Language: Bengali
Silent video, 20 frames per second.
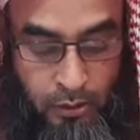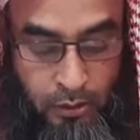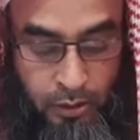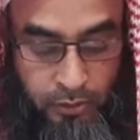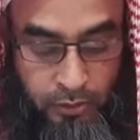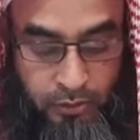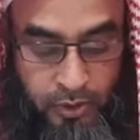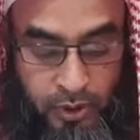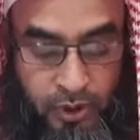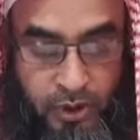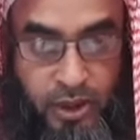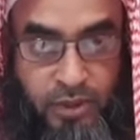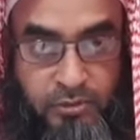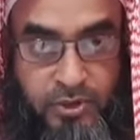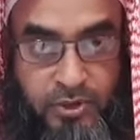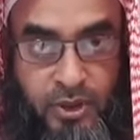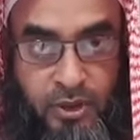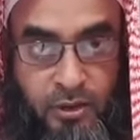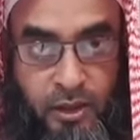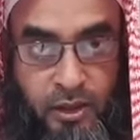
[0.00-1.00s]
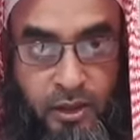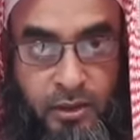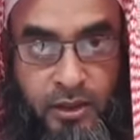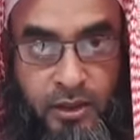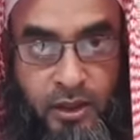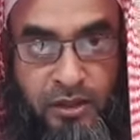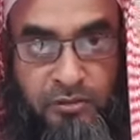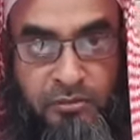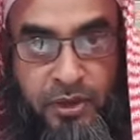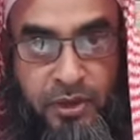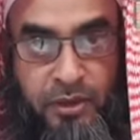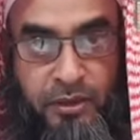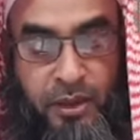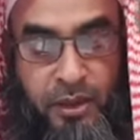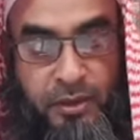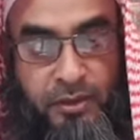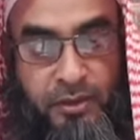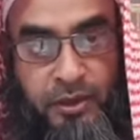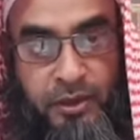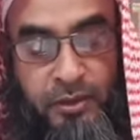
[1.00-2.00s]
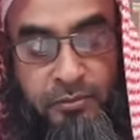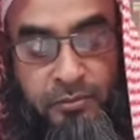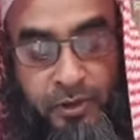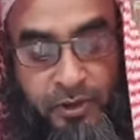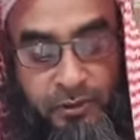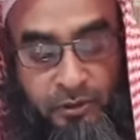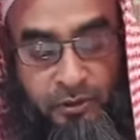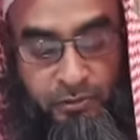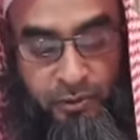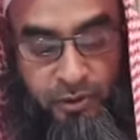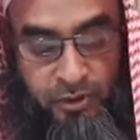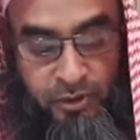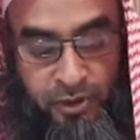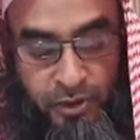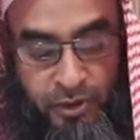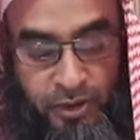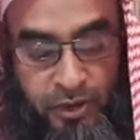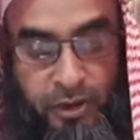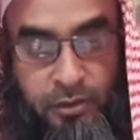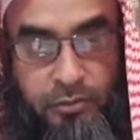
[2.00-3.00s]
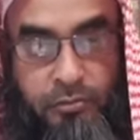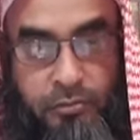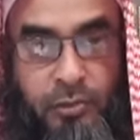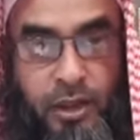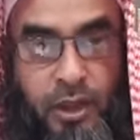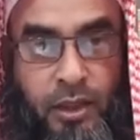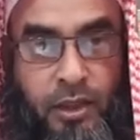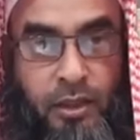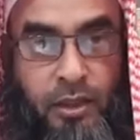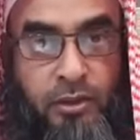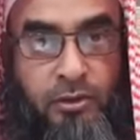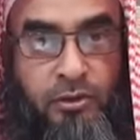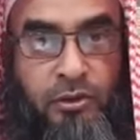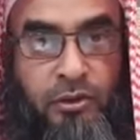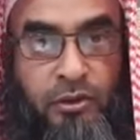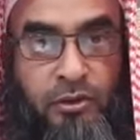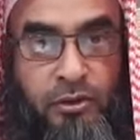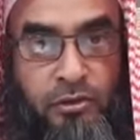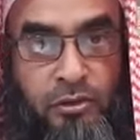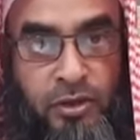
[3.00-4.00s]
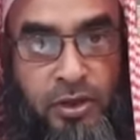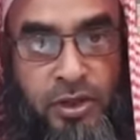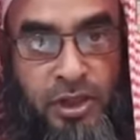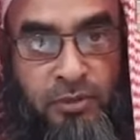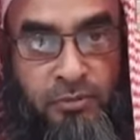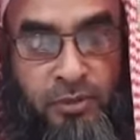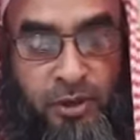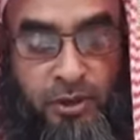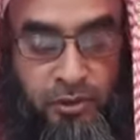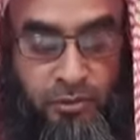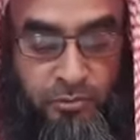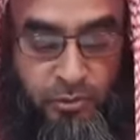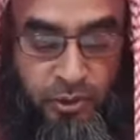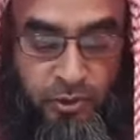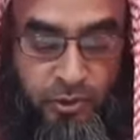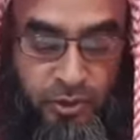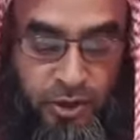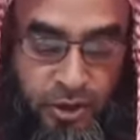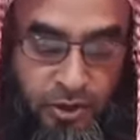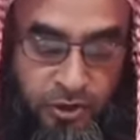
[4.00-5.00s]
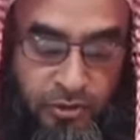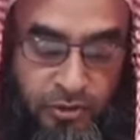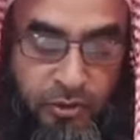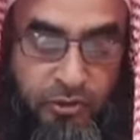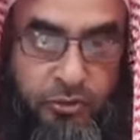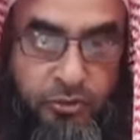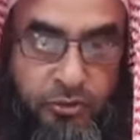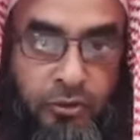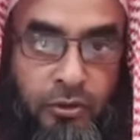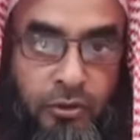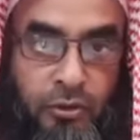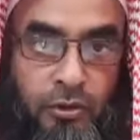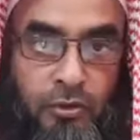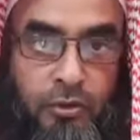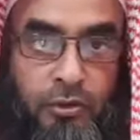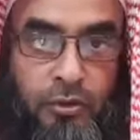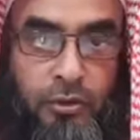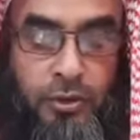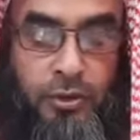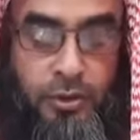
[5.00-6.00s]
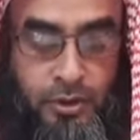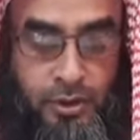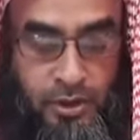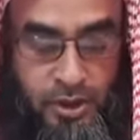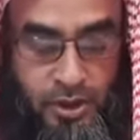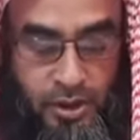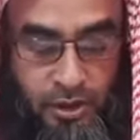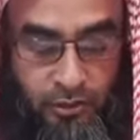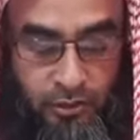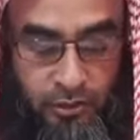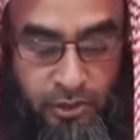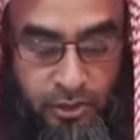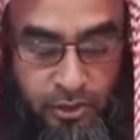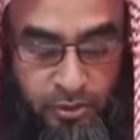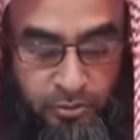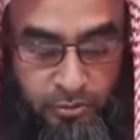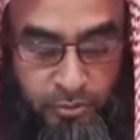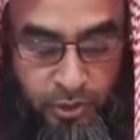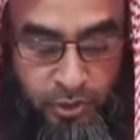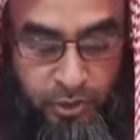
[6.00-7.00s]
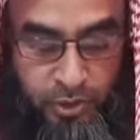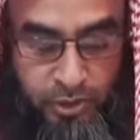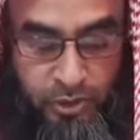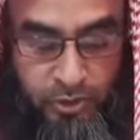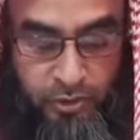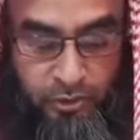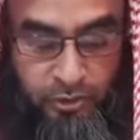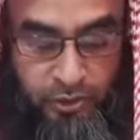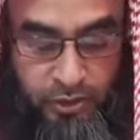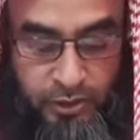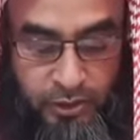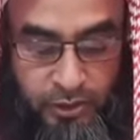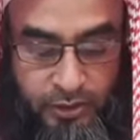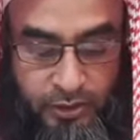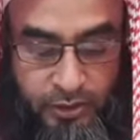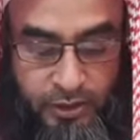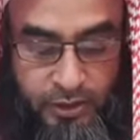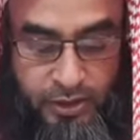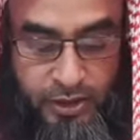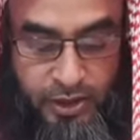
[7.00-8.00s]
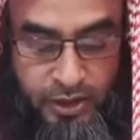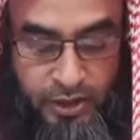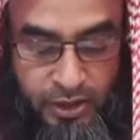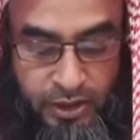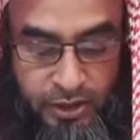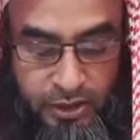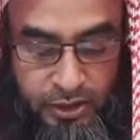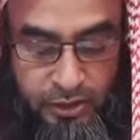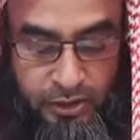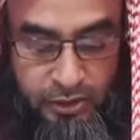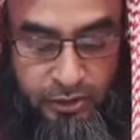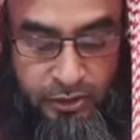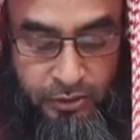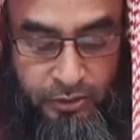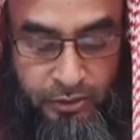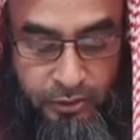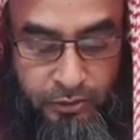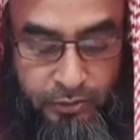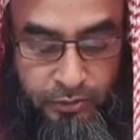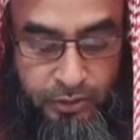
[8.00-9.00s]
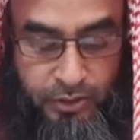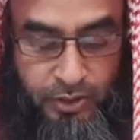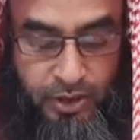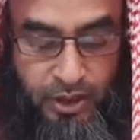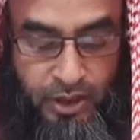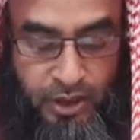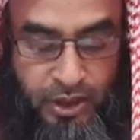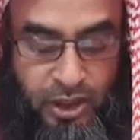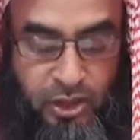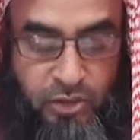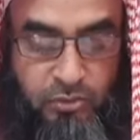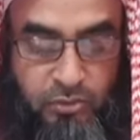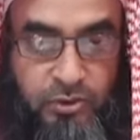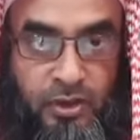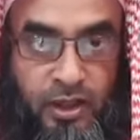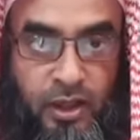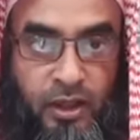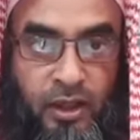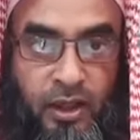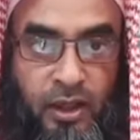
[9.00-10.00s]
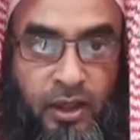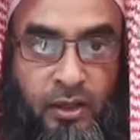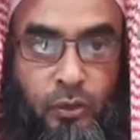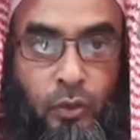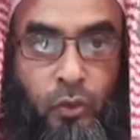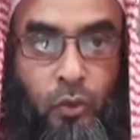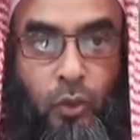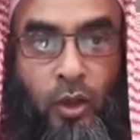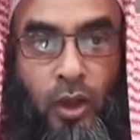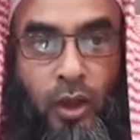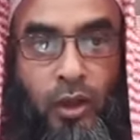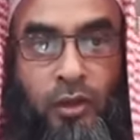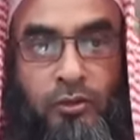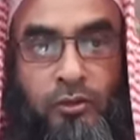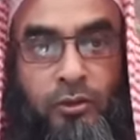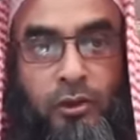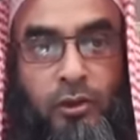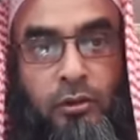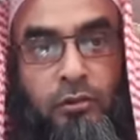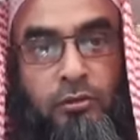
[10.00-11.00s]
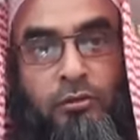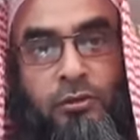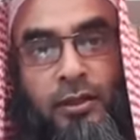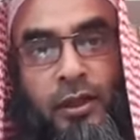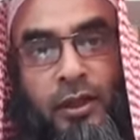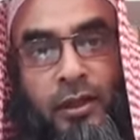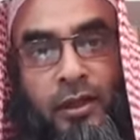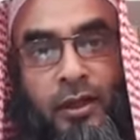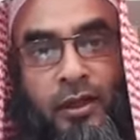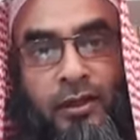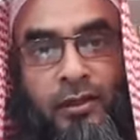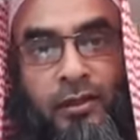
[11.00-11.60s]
নবী করিম সাল্লাহ সাল্লামের রাতের এবাদত বন্দেগি বা দৈনন্দিন যে এবাদত বন্দেগী নফল সেগুলি সম্পর্কে যখন তাদেরকে জানিয়ে দেওয়া হইল কান্নাহম তাকা লুহা তখন তারা